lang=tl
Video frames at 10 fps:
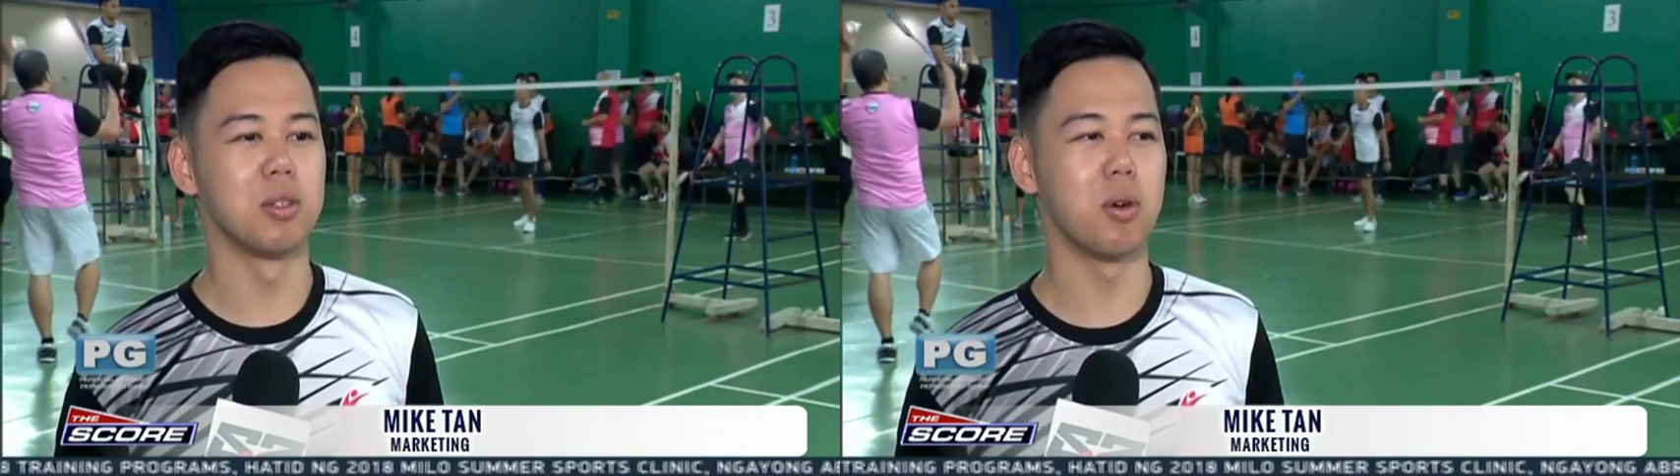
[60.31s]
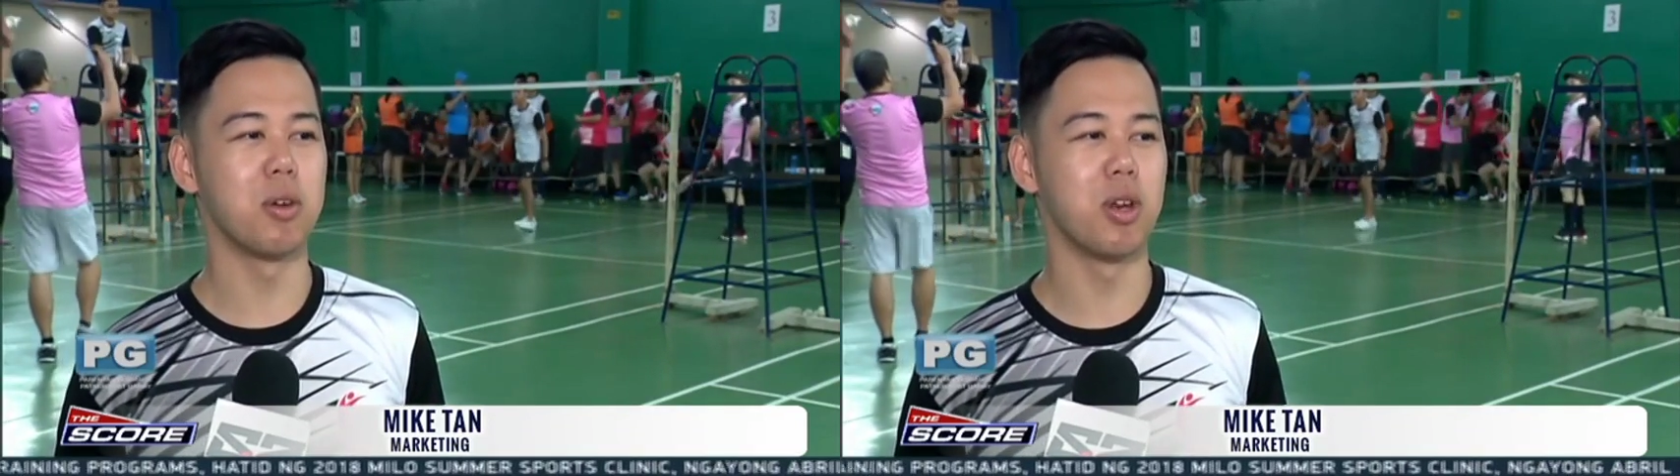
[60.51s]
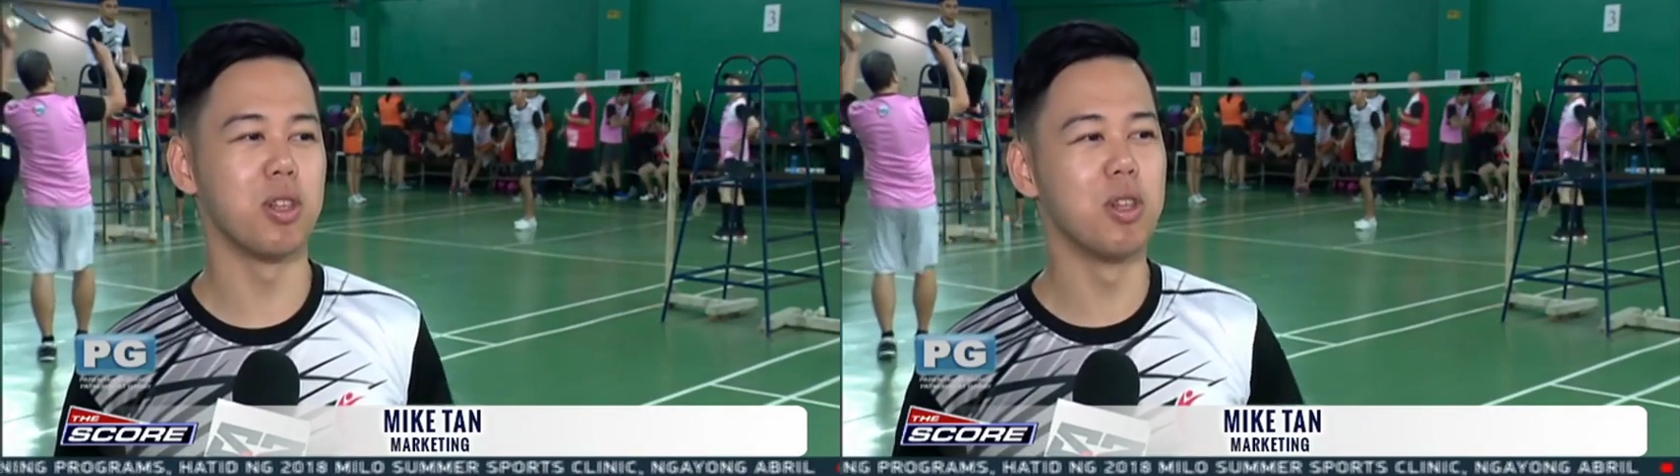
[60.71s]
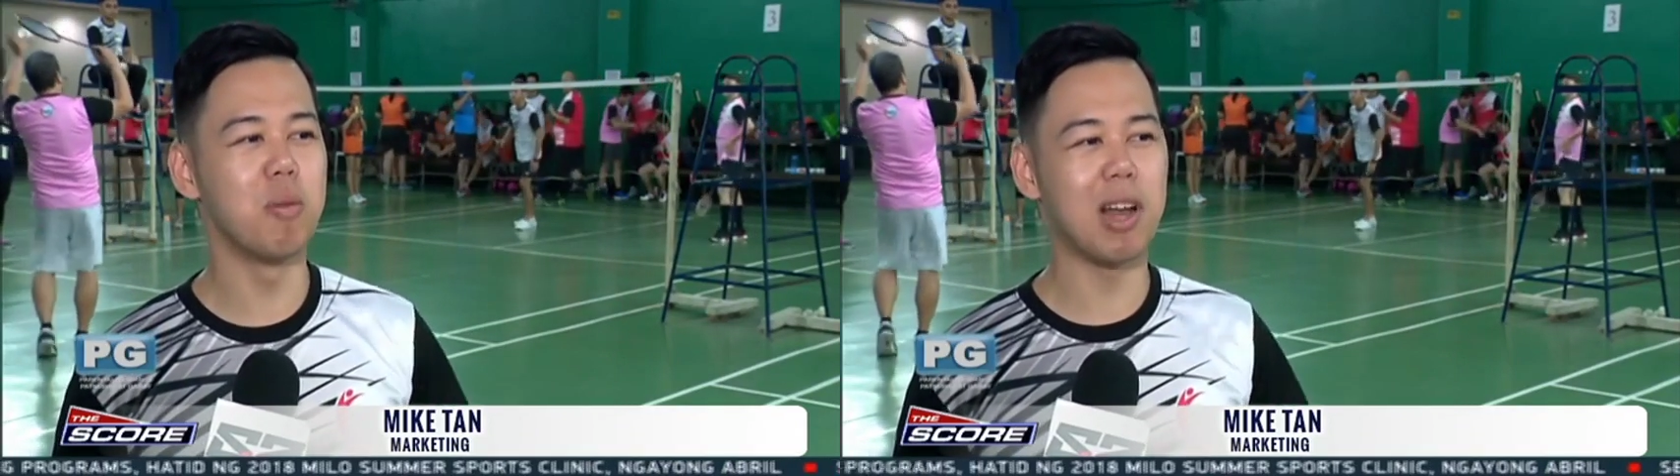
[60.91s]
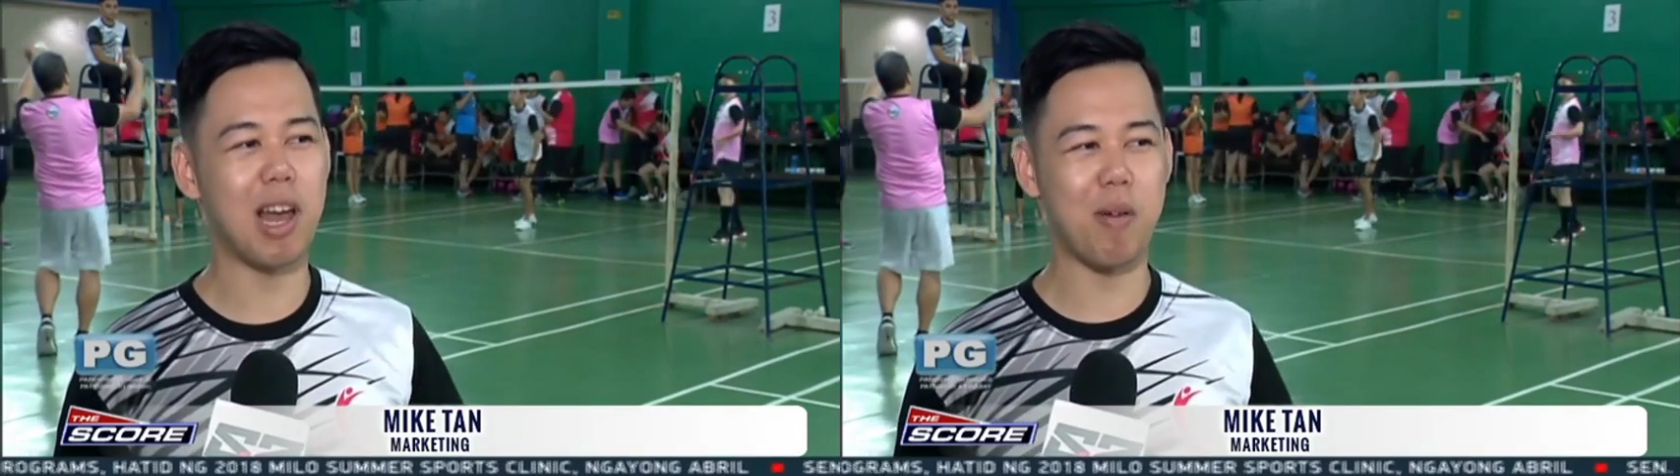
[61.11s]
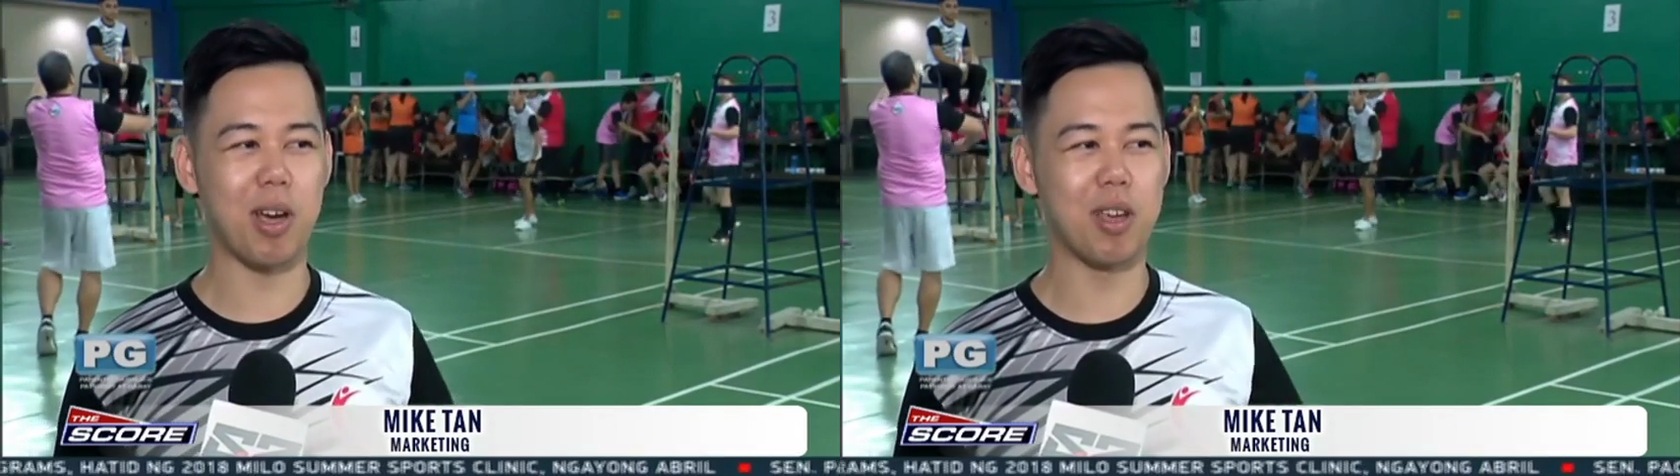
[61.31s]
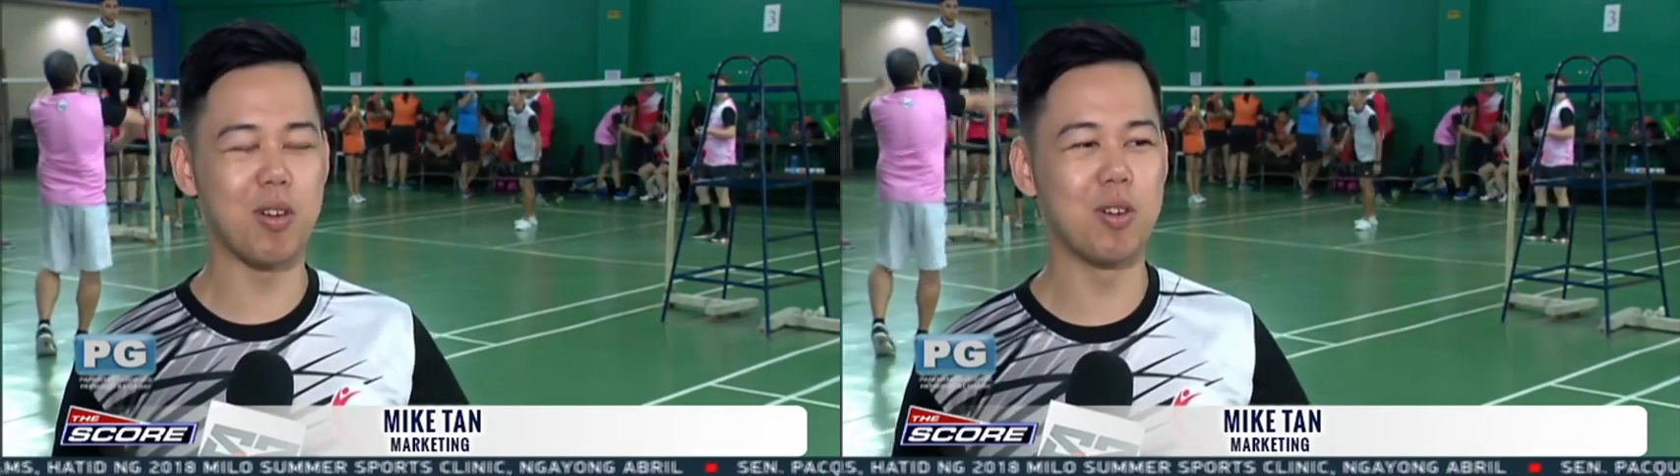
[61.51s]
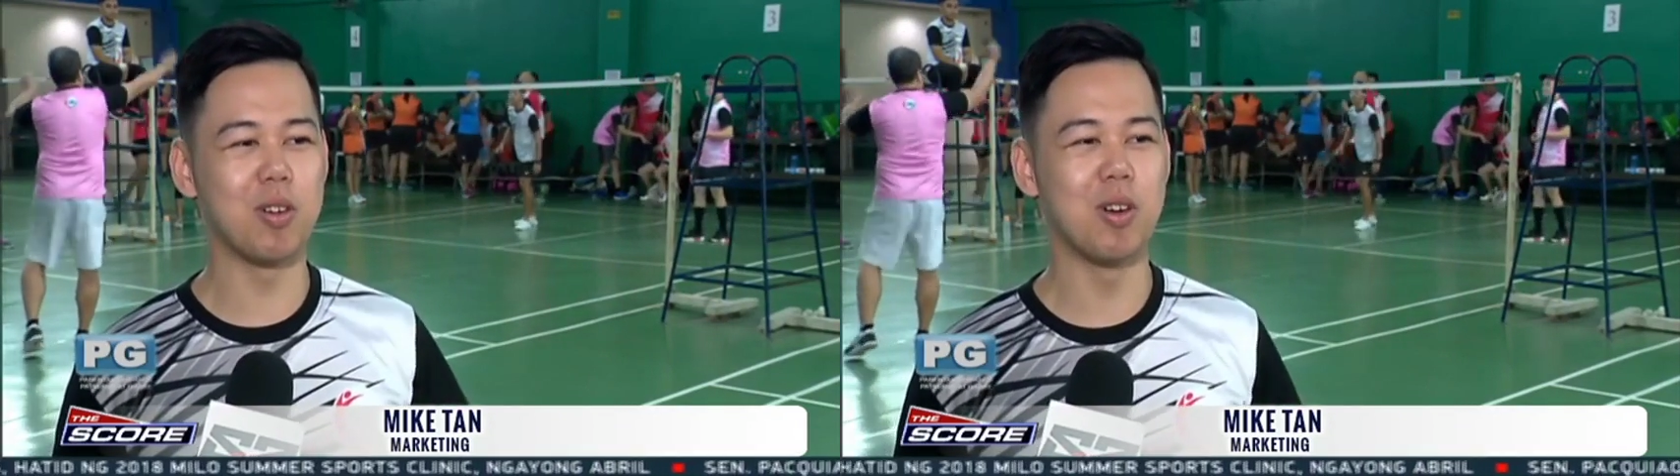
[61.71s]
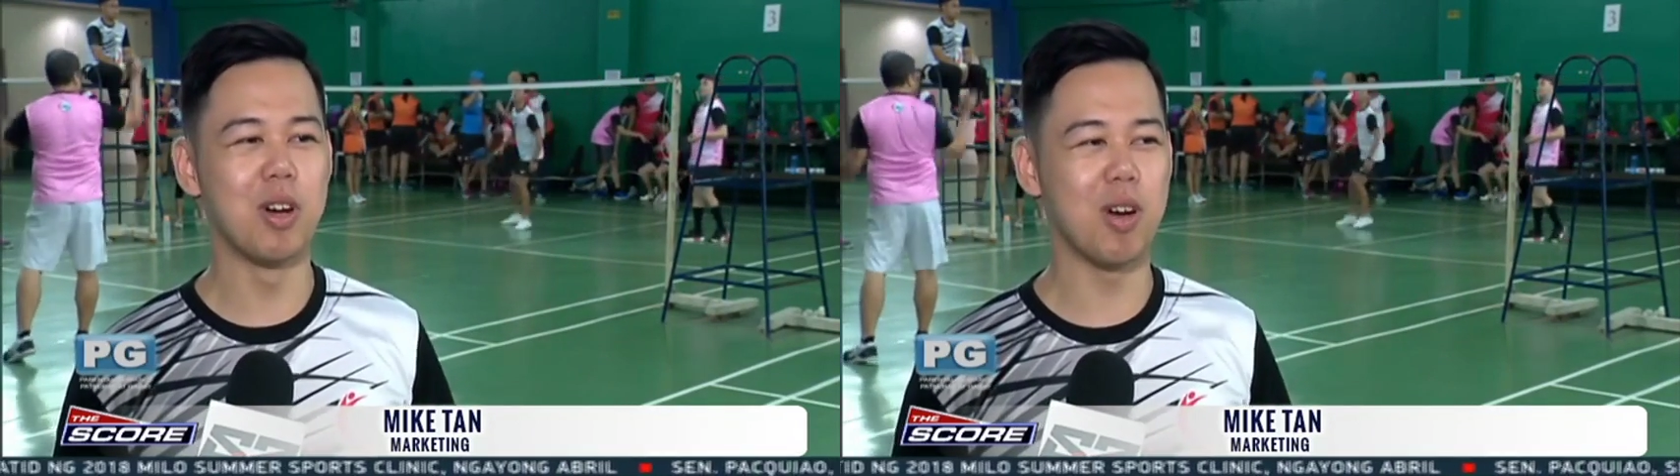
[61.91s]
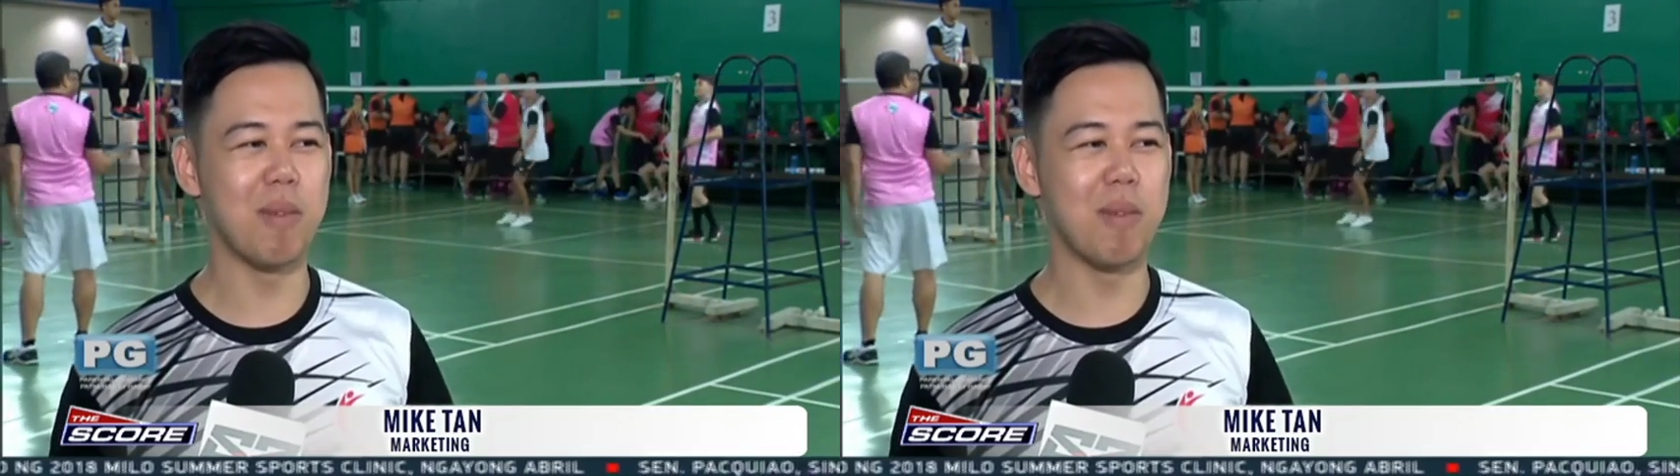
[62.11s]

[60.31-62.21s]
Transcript: So yun, lumalawak yung,